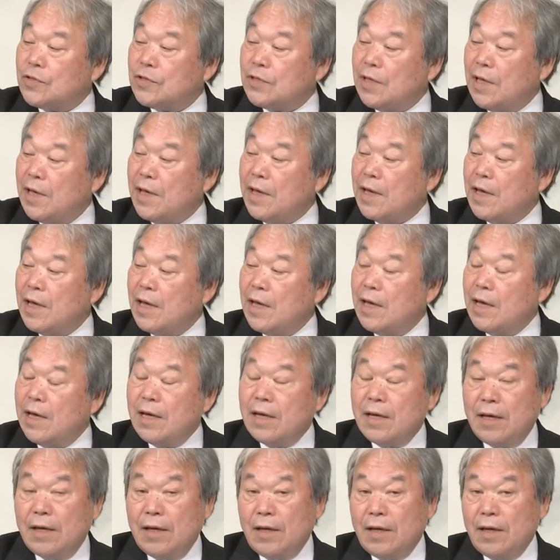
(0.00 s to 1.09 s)
して、
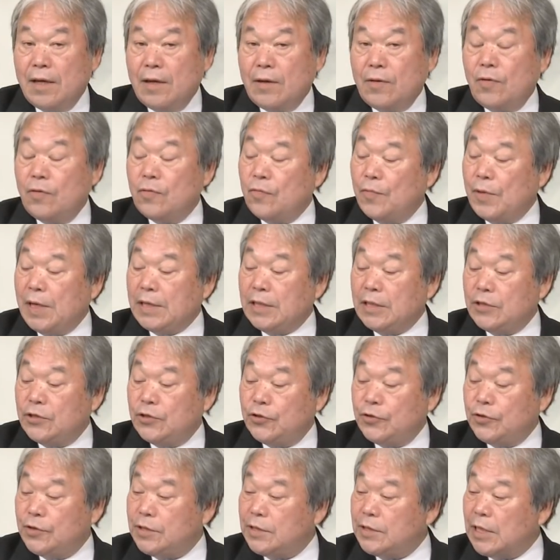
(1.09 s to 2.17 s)
えー、この場に
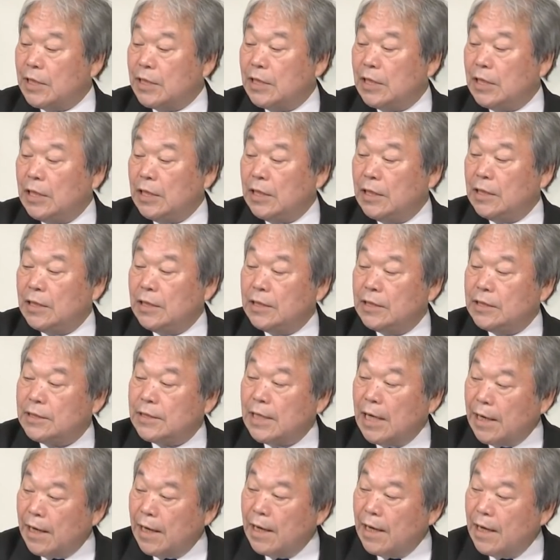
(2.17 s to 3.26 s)
出席
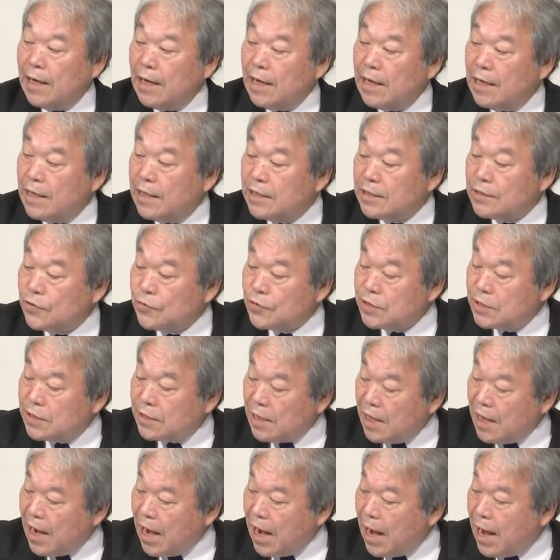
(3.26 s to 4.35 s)
されそし
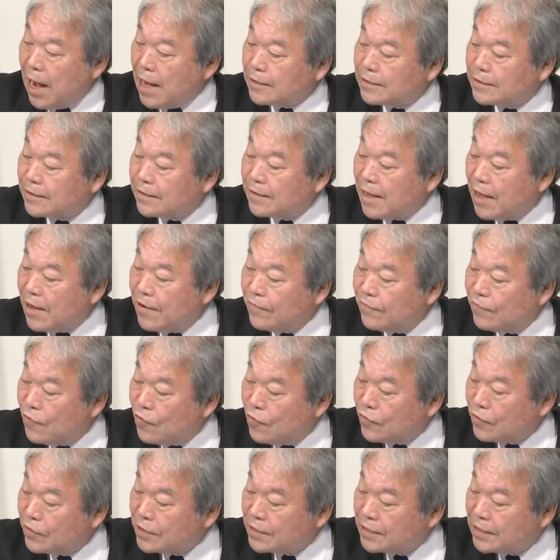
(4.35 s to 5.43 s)
て発言
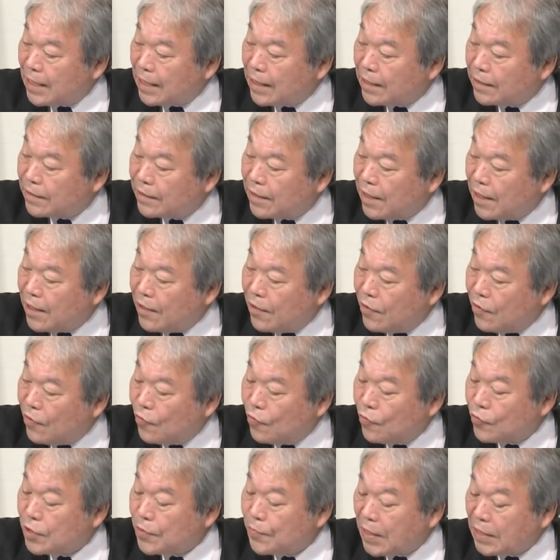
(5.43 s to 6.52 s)
をされて
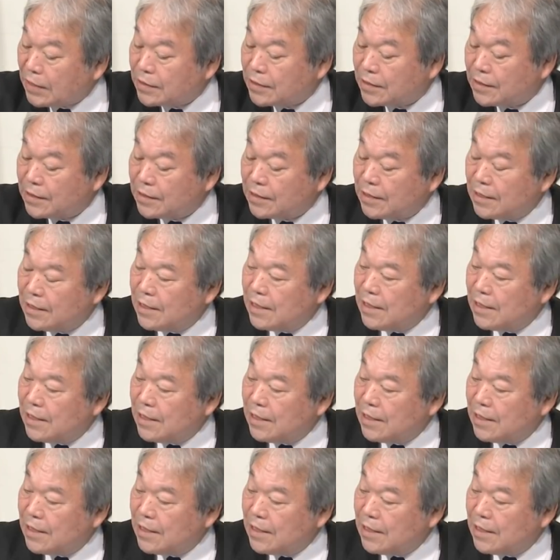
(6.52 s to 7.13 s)
おります。